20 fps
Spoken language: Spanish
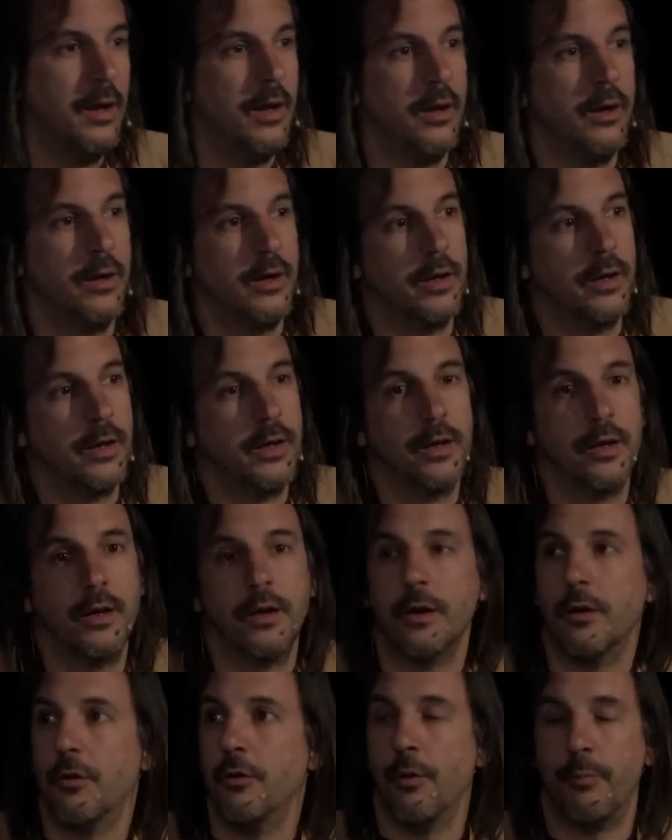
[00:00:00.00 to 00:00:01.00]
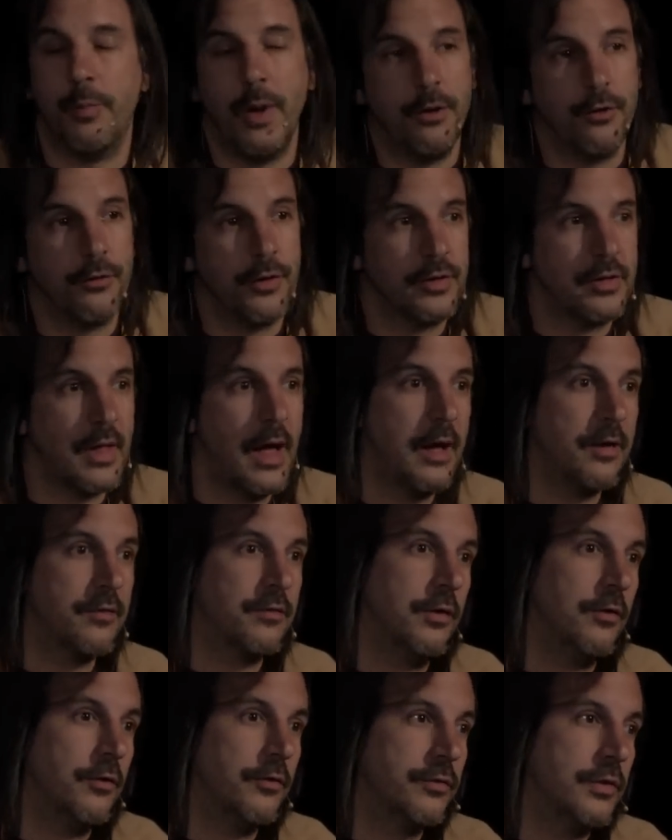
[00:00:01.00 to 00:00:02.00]
Eh, los planos de
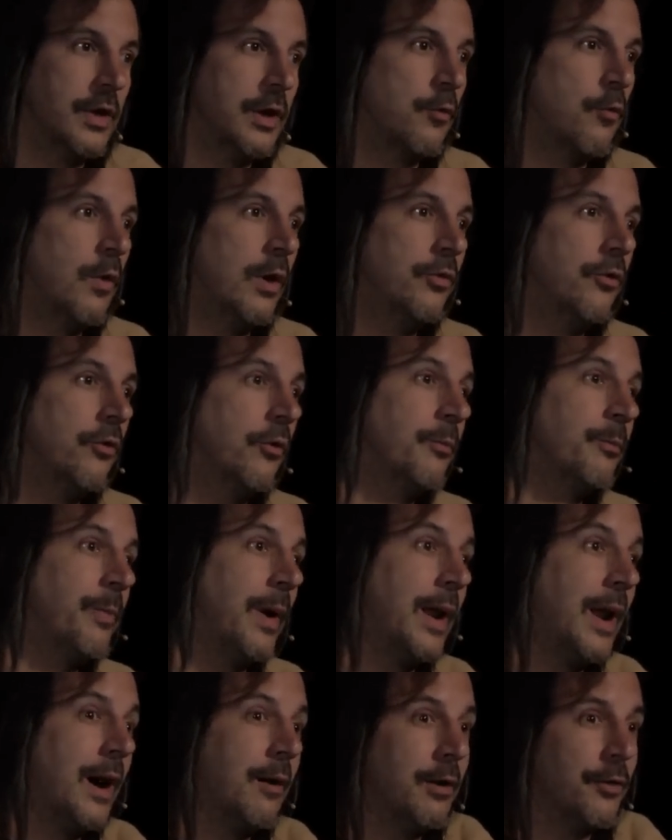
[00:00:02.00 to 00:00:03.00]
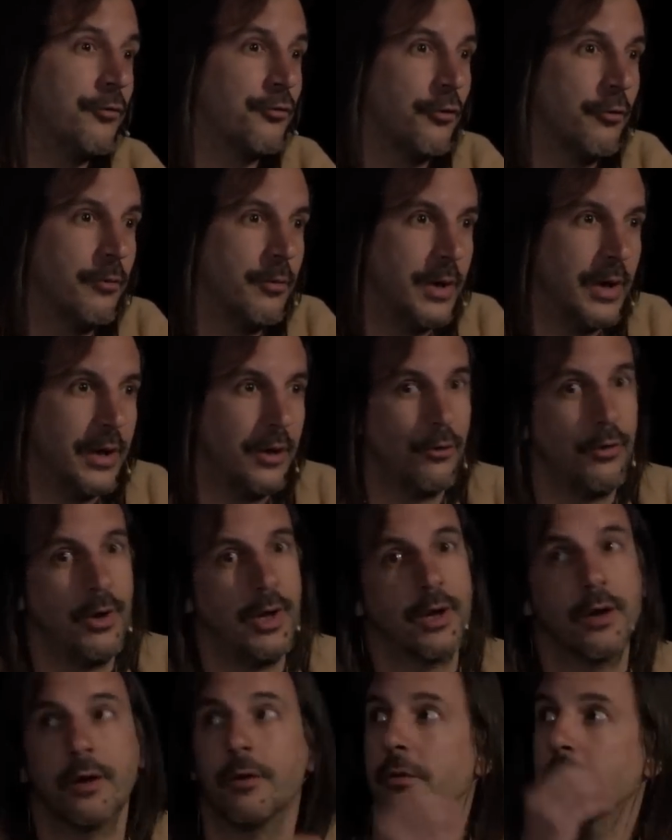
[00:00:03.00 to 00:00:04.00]
talle, lo sé, cuando paraba de llover o
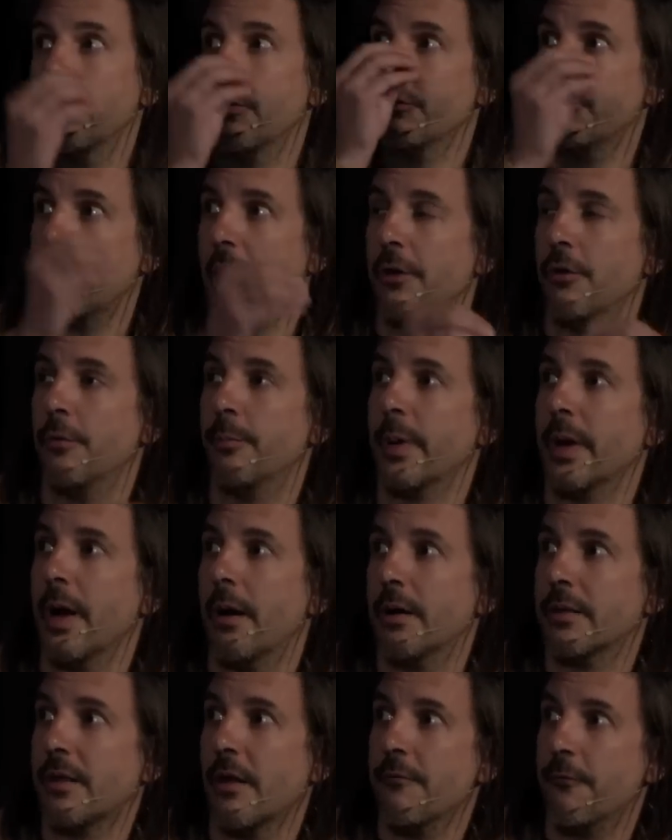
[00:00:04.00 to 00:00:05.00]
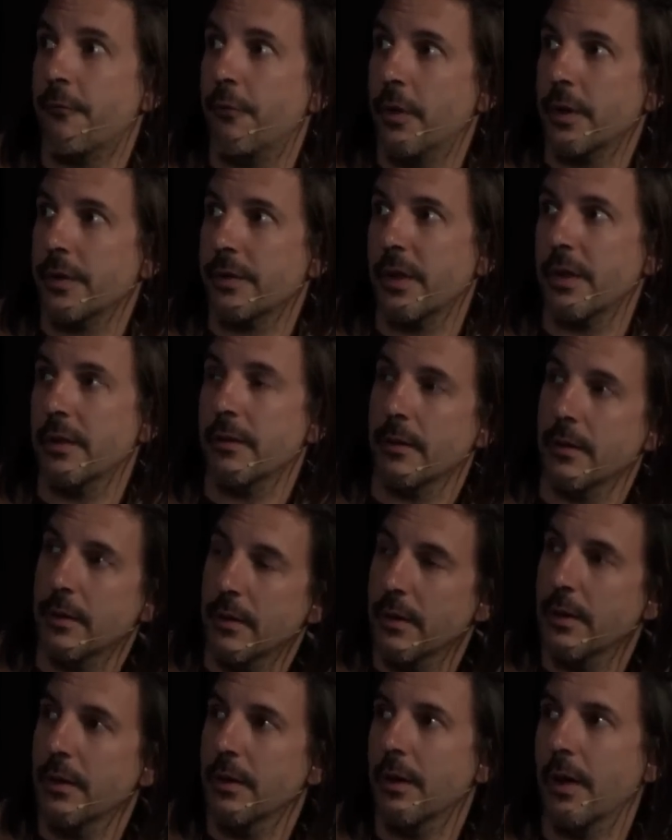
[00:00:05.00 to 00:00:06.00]
la gota no pegaba tan fuerte,
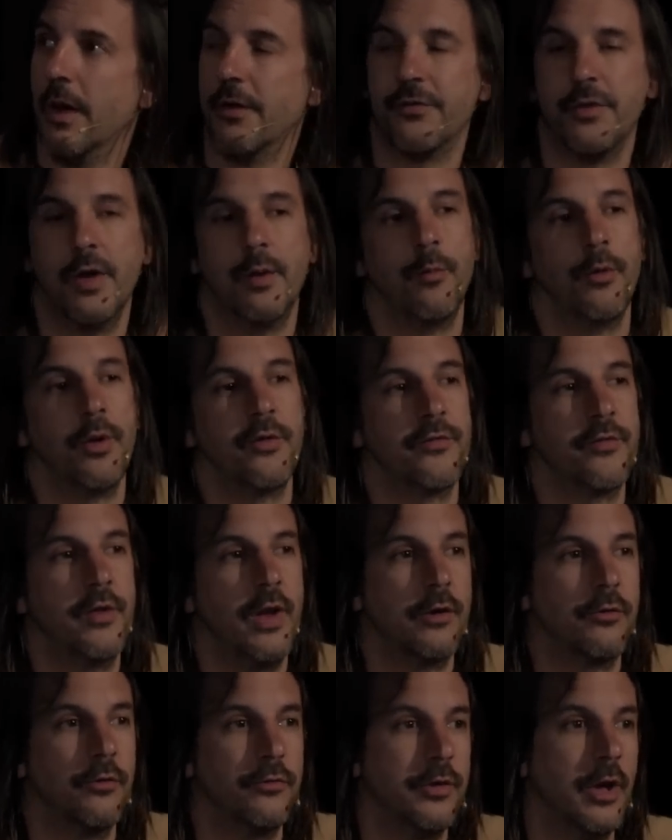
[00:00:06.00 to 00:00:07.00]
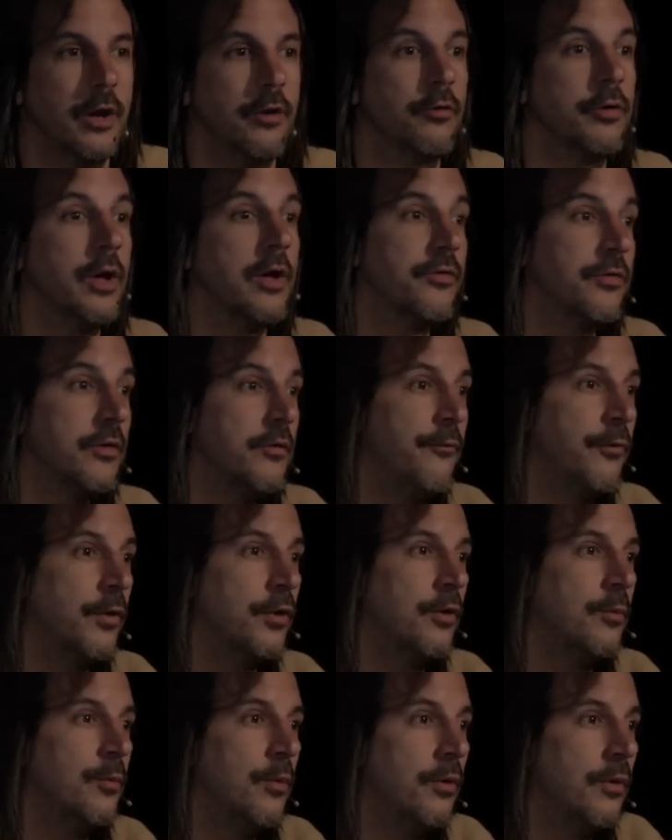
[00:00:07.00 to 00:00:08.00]
hacíamos las escenas con diálogo. Y así fue
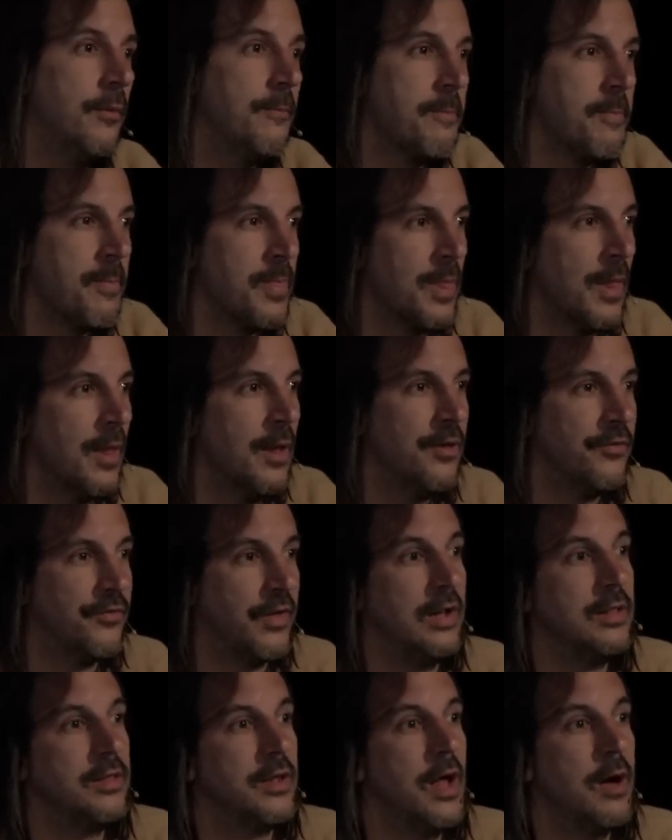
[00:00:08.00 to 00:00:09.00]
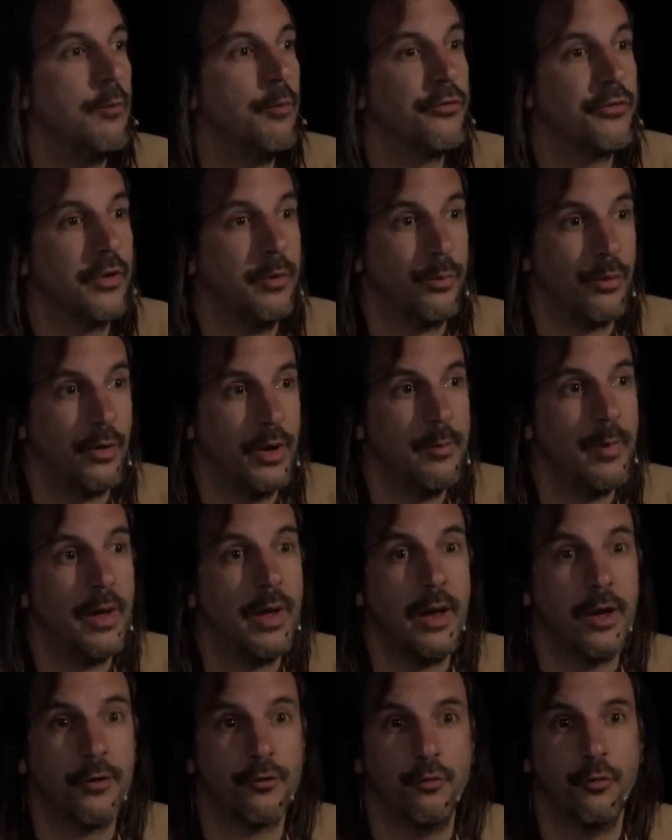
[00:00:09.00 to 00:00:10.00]
como salteamos el problema
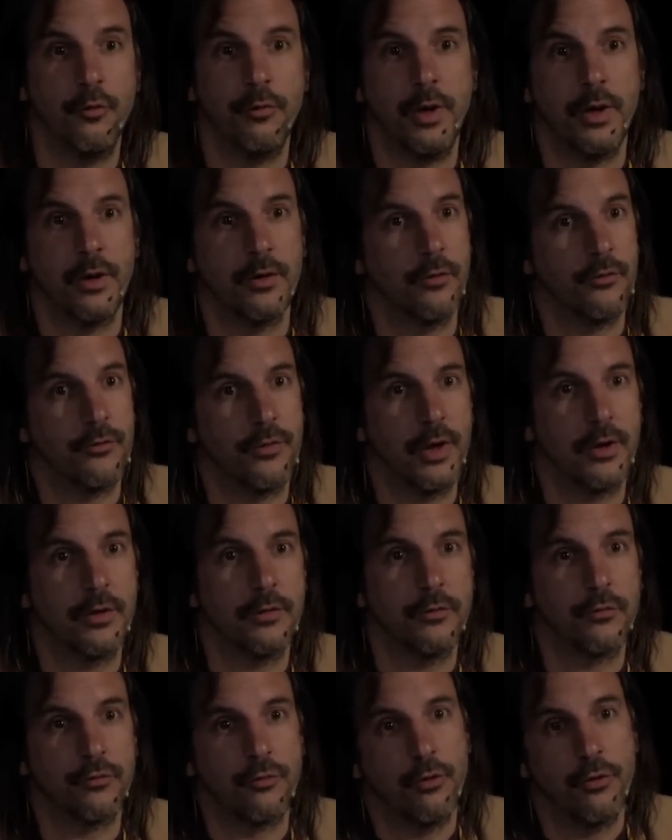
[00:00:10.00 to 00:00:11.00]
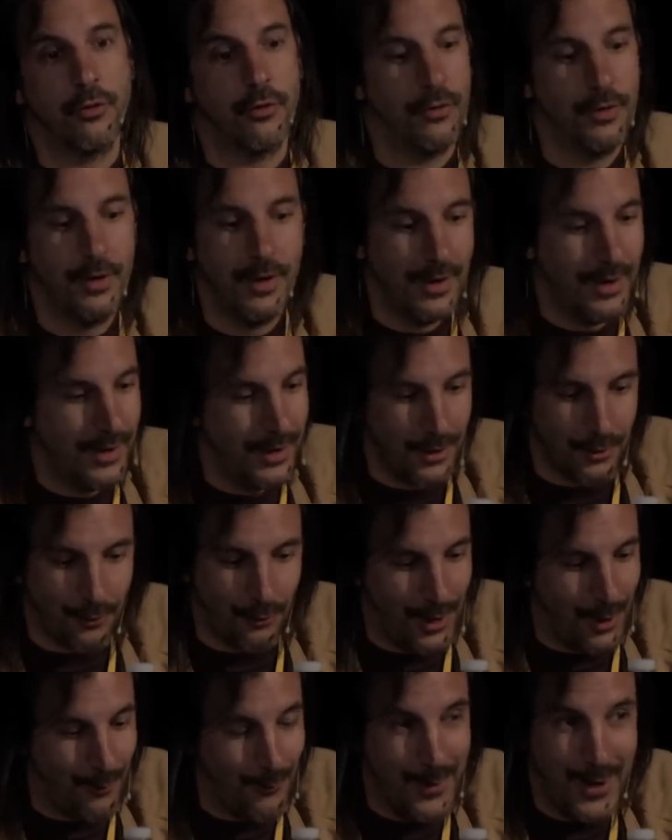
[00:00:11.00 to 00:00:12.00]
de la lluvia. O sea, solo
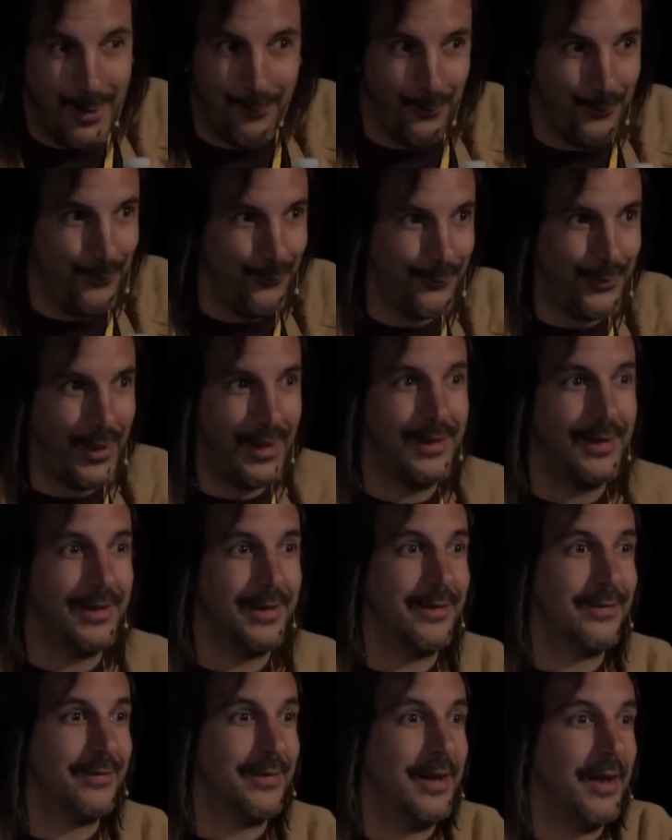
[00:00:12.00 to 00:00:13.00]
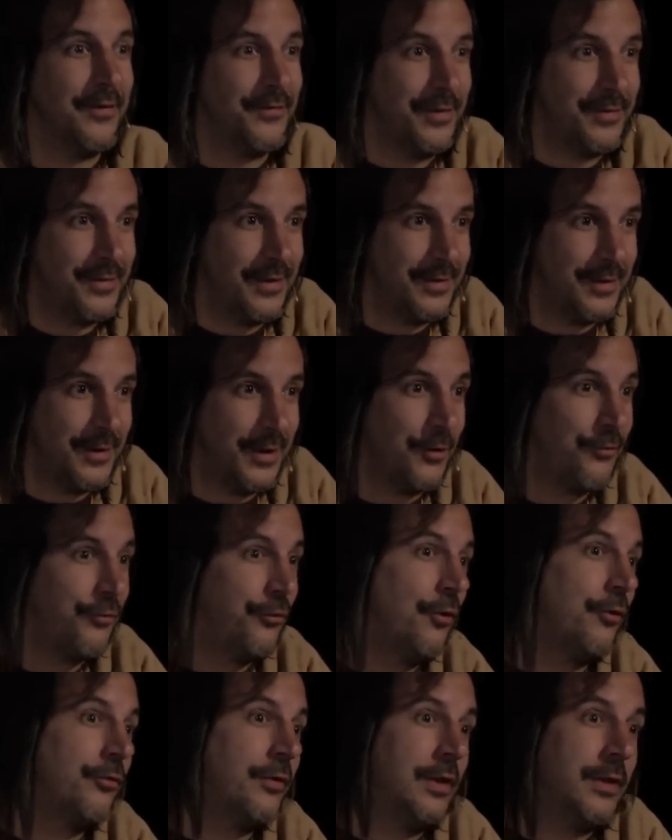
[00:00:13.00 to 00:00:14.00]
con la buena voluntad de, del asistente
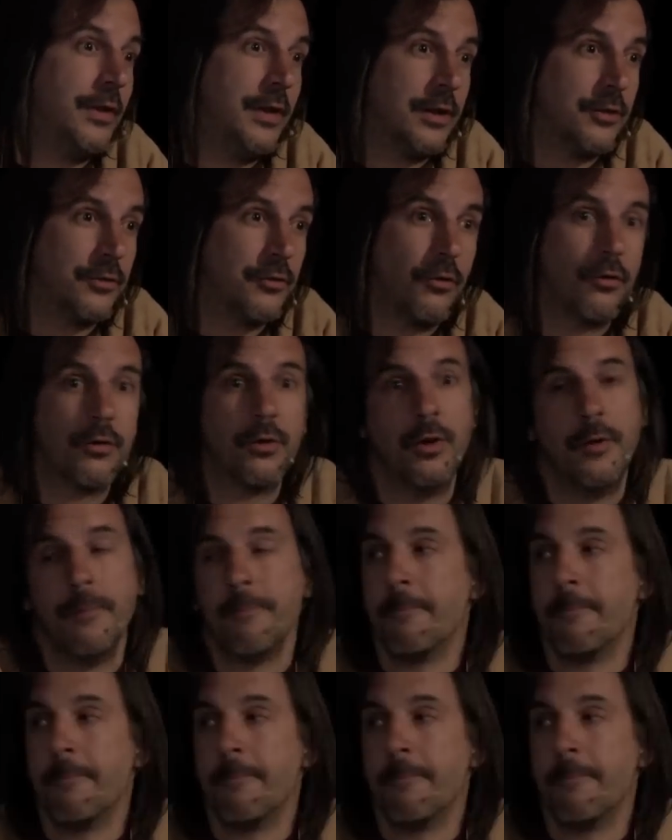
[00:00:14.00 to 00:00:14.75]
dirección, del director,